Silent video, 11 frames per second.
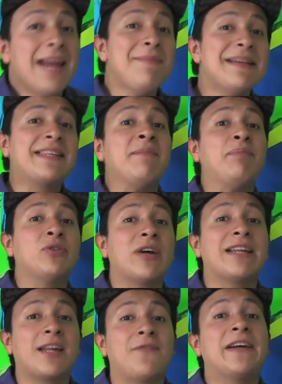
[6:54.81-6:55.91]
En mis tiempos no
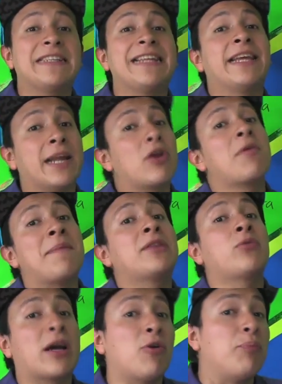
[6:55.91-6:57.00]
era tan fácil tener obviamente una